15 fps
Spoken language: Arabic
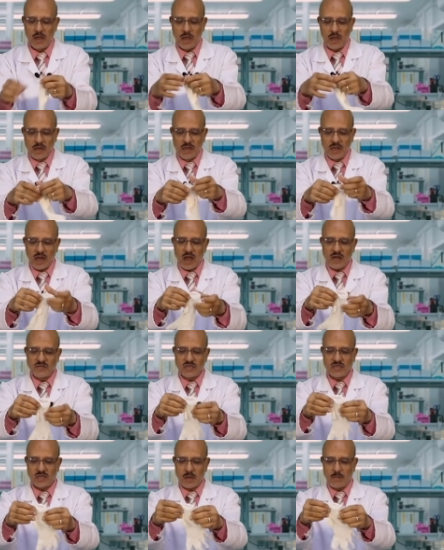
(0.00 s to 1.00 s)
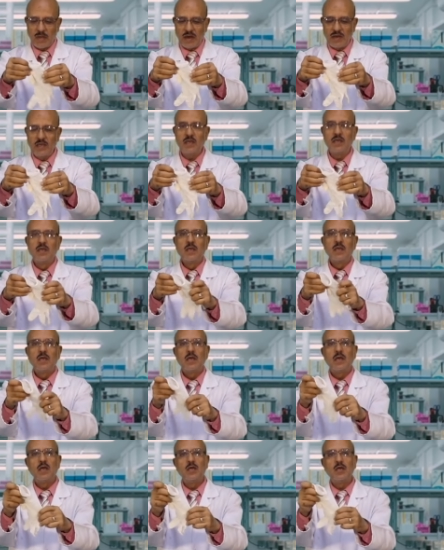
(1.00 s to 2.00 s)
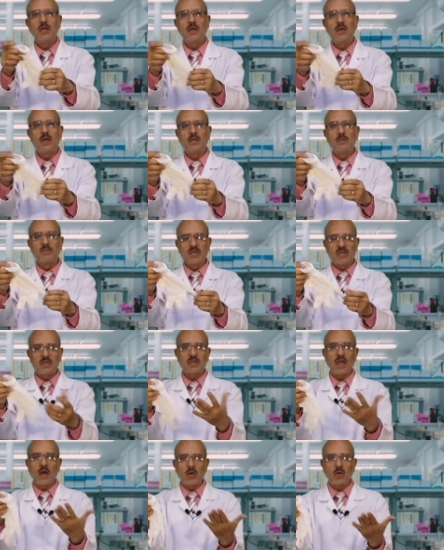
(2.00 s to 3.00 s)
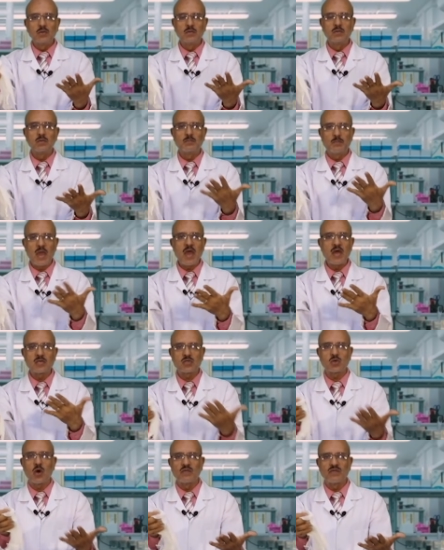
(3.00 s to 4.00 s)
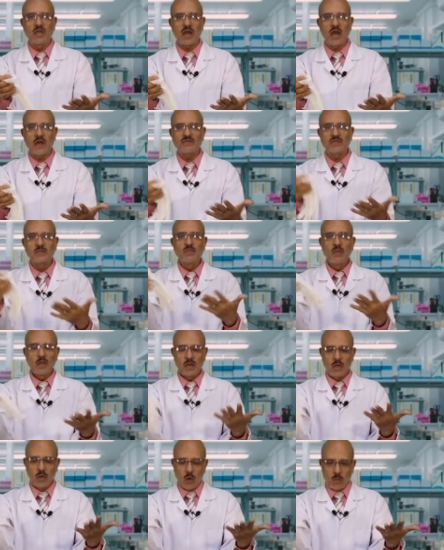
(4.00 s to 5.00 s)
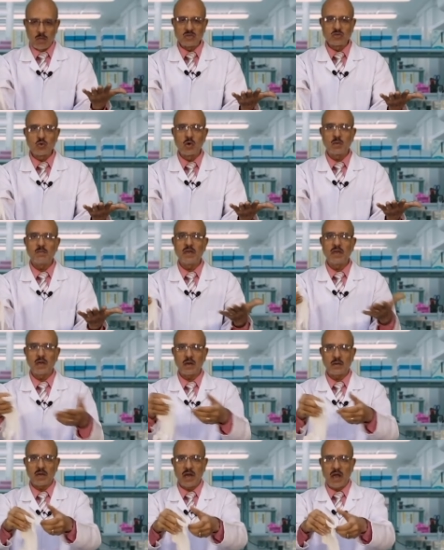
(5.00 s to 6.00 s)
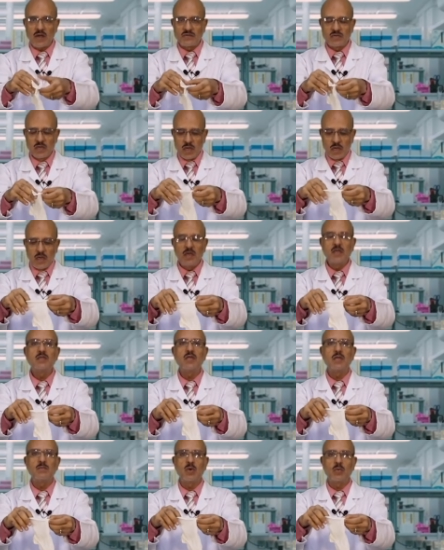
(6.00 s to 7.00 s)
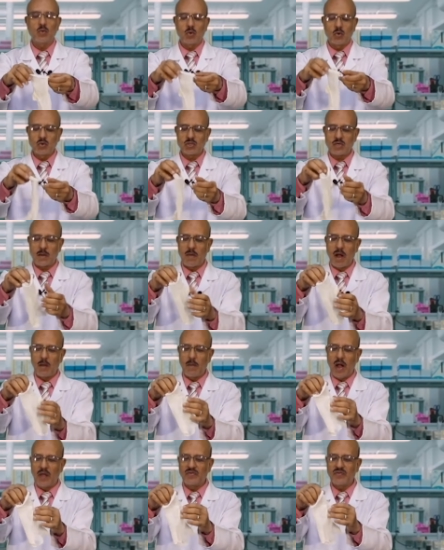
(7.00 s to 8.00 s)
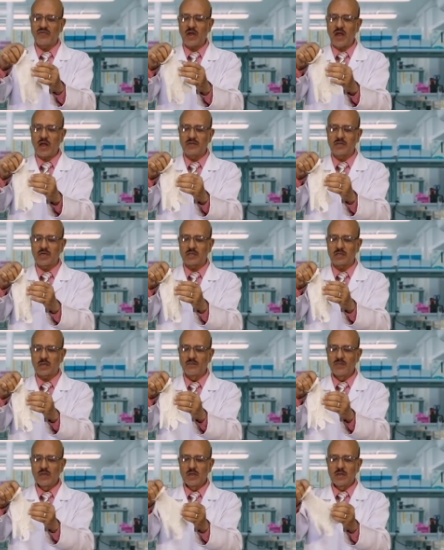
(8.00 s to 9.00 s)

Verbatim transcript: إيه الجلافز تملي بتاخد بيرز اوف جلافز اللي هم زوج من الجلافز الاثنين بيكونوا شبه بعض فحضرتك